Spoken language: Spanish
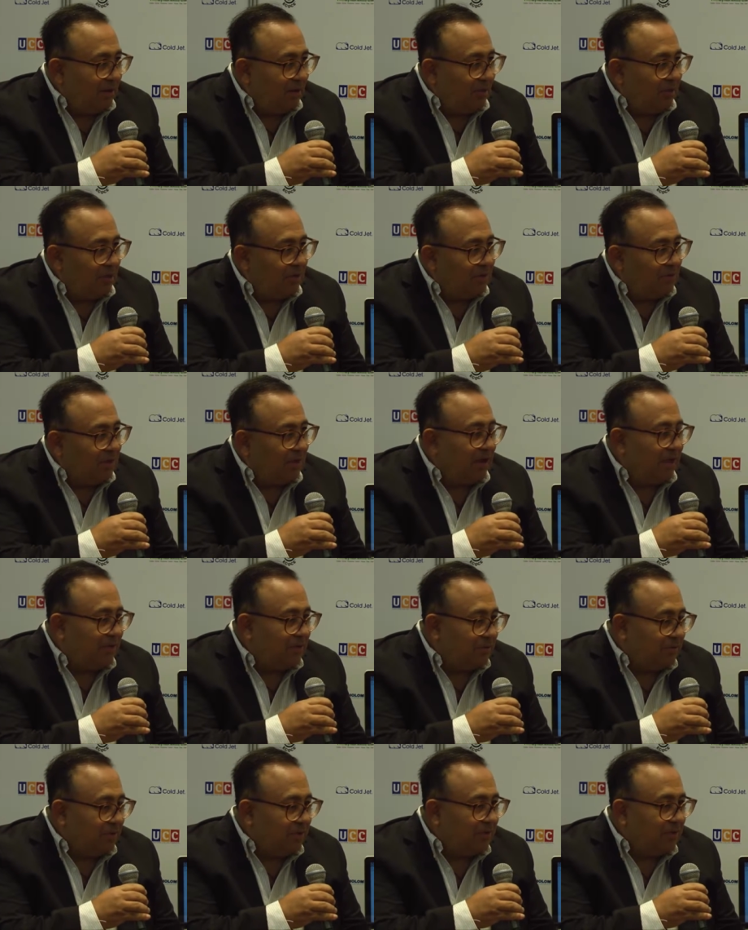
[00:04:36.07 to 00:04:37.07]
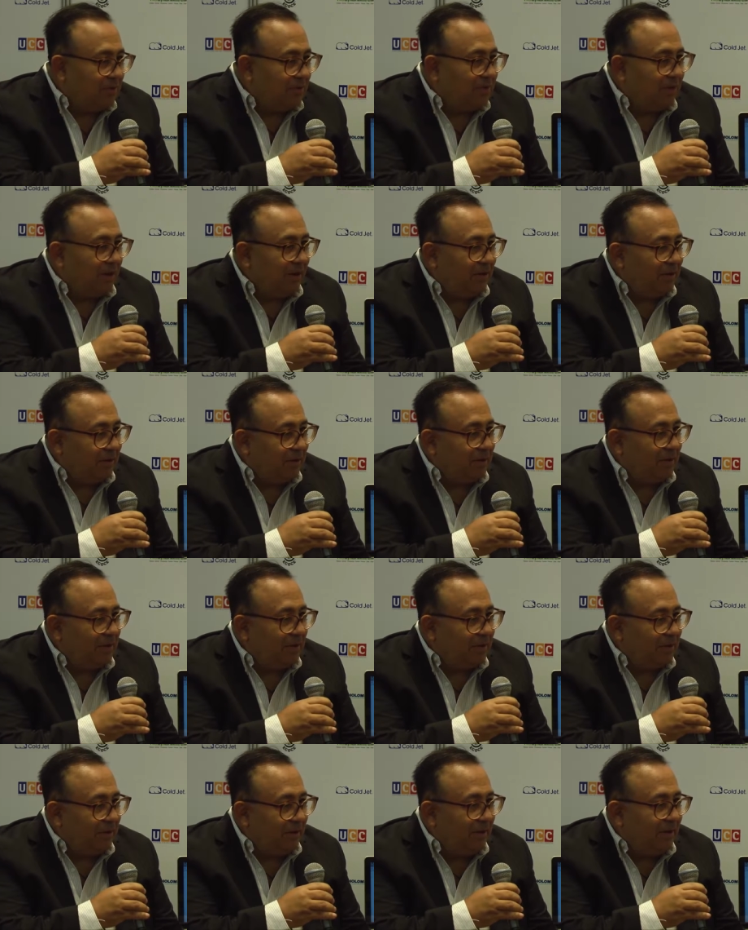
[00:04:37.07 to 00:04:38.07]
cuando se lanzó esto, se lanzó en
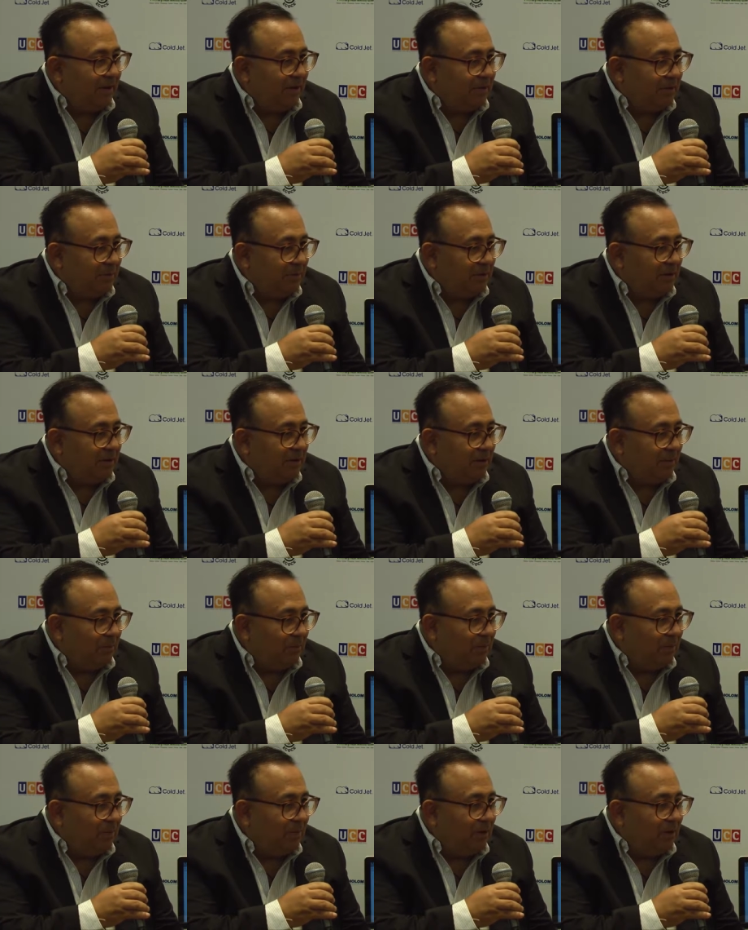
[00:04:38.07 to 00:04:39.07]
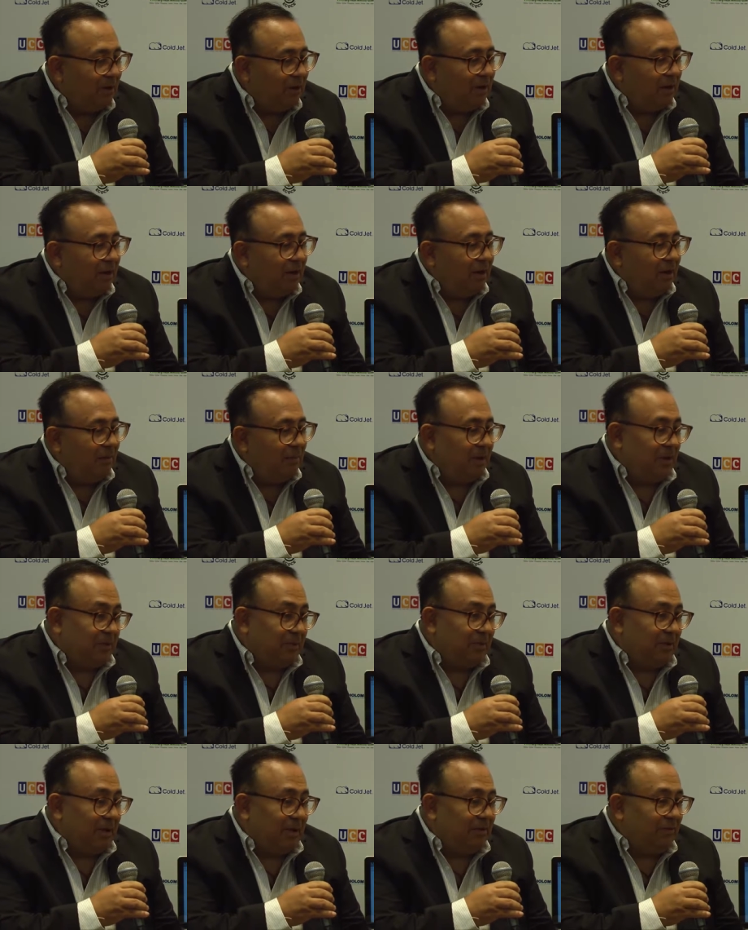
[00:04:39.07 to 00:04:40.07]
Brasil ya hace un buen tiempo. Bueno,
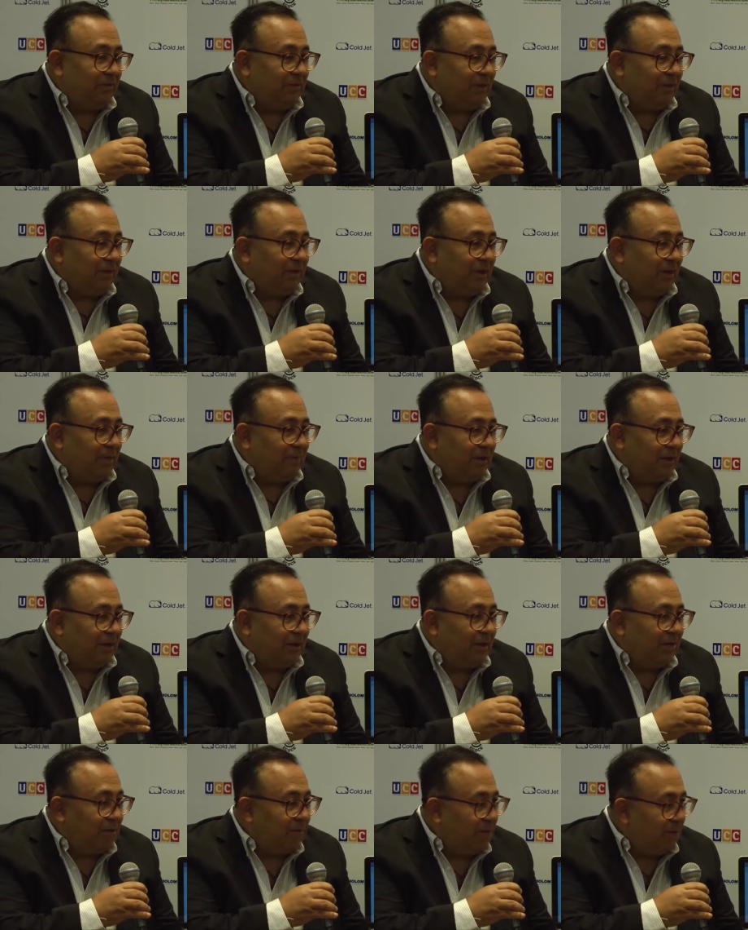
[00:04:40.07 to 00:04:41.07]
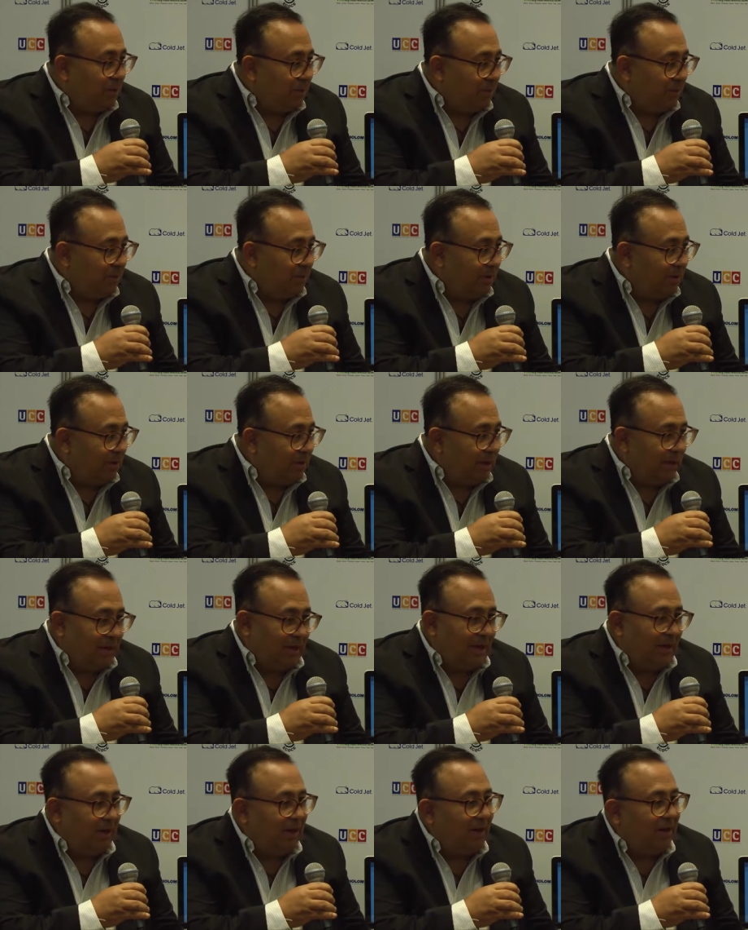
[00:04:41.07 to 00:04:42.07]
se lanzó en mercados de prueba y
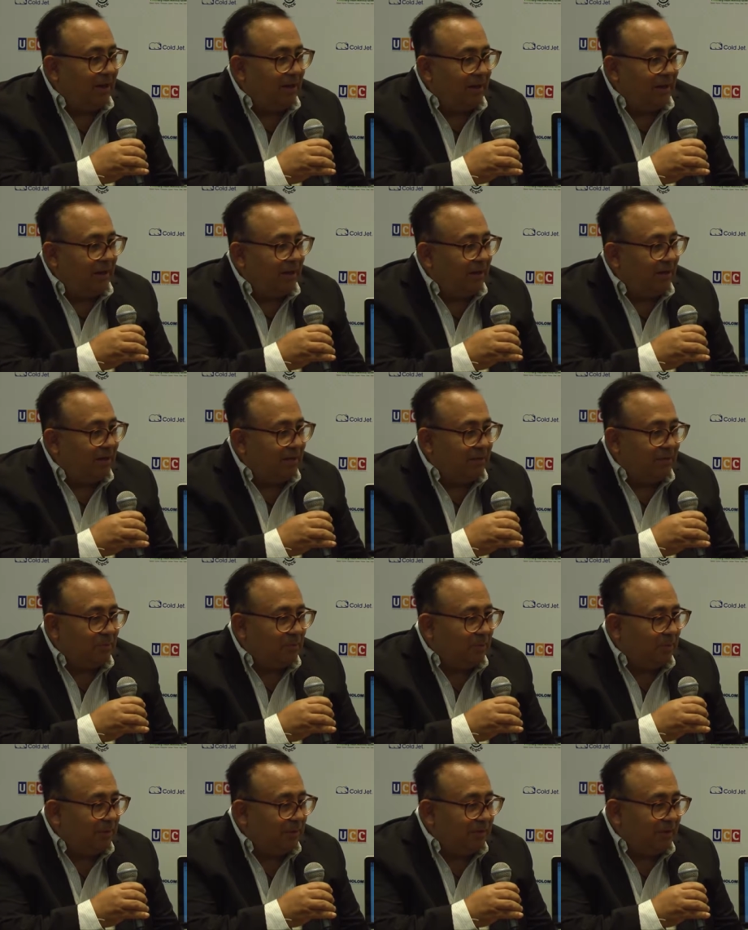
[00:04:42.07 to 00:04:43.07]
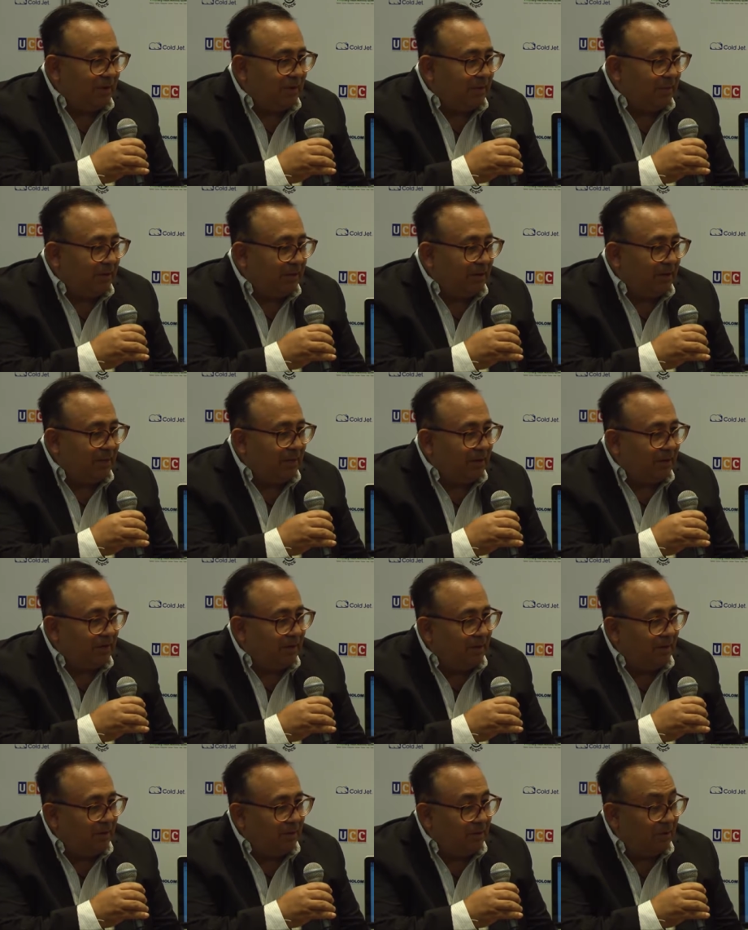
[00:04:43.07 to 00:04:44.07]
la, respuesta del mercado
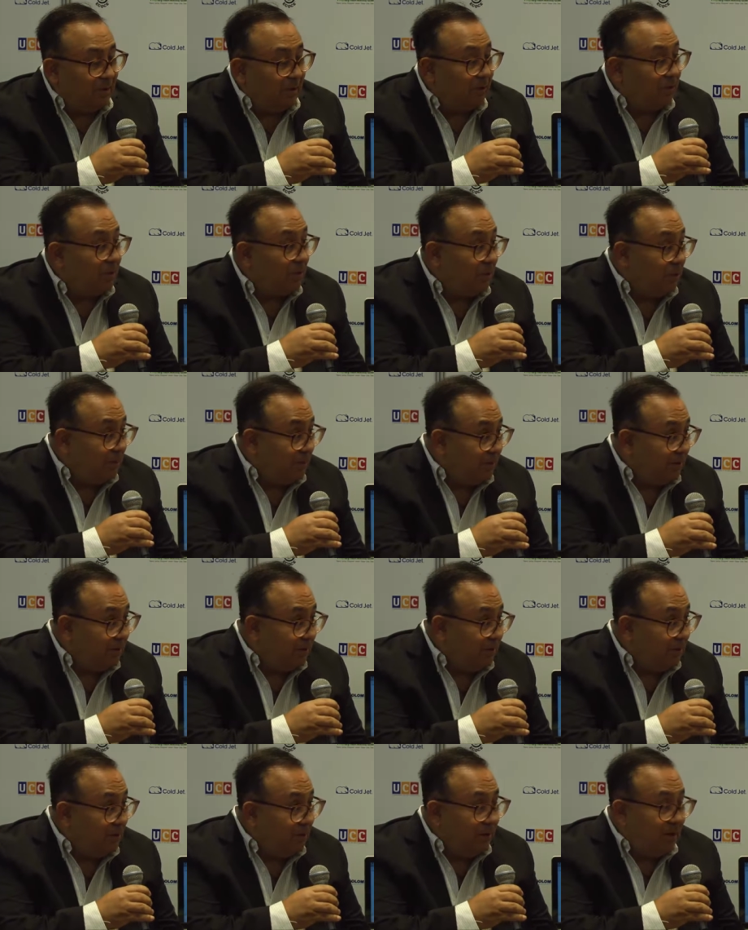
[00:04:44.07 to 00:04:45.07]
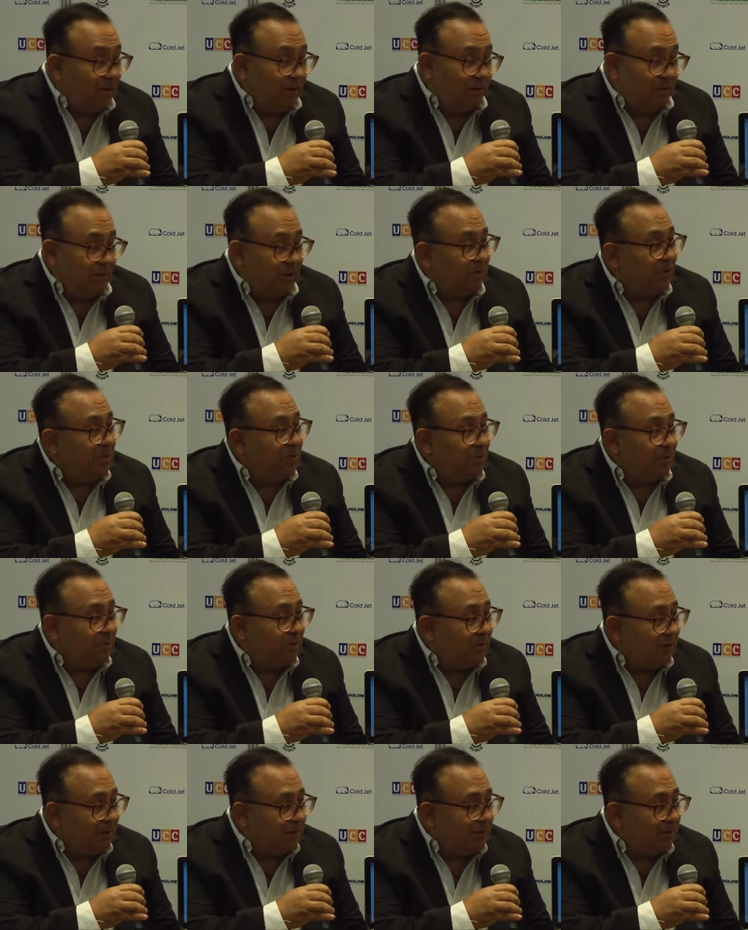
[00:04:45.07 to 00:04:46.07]
brasileño de los jóvenes fue
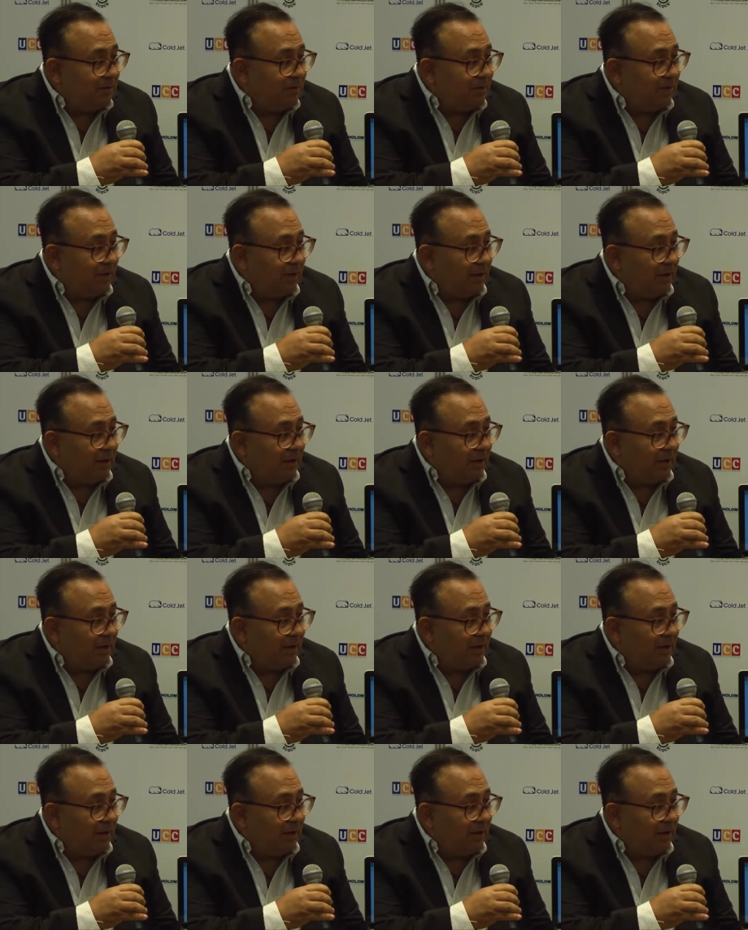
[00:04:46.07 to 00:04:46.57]
contundente. sea,